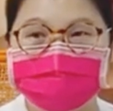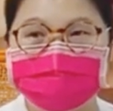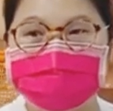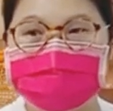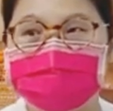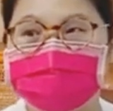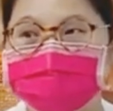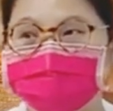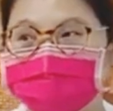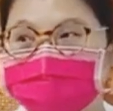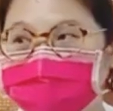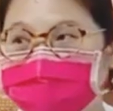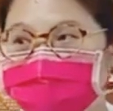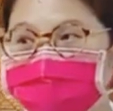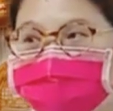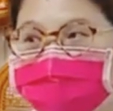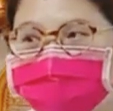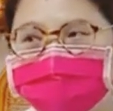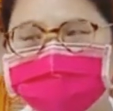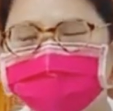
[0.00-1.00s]
是不是？
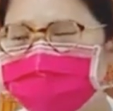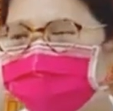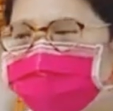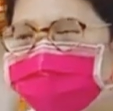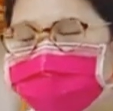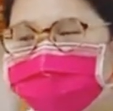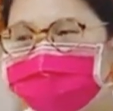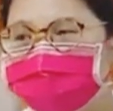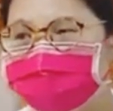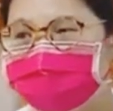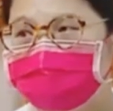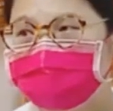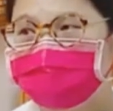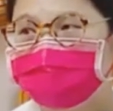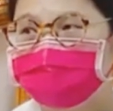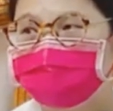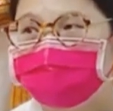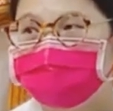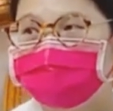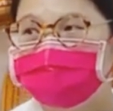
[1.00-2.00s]
不
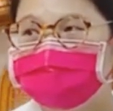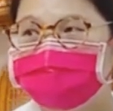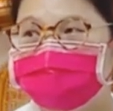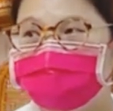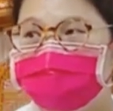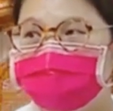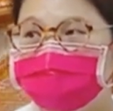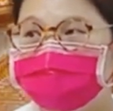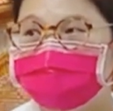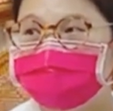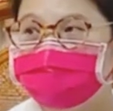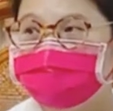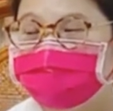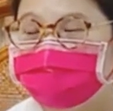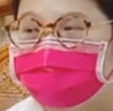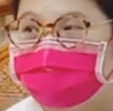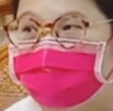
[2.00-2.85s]
是，是哦。